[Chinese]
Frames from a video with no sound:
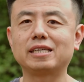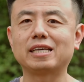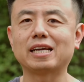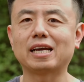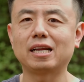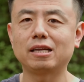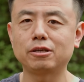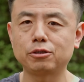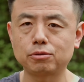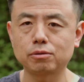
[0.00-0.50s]

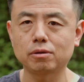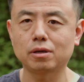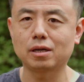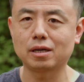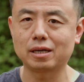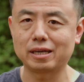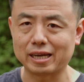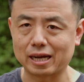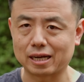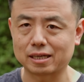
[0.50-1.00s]
延续了
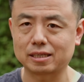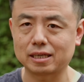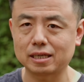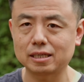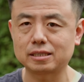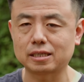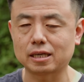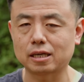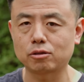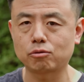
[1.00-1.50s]
2
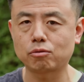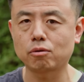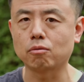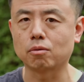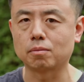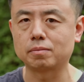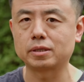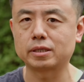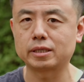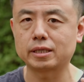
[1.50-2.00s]
年前对
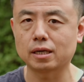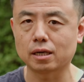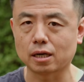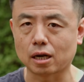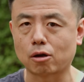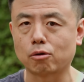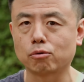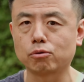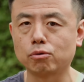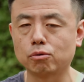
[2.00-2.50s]
我们这些
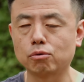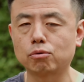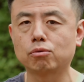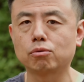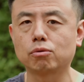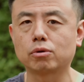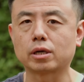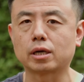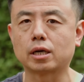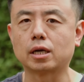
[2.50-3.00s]
老用
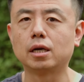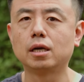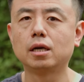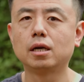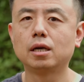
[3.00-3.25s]
户的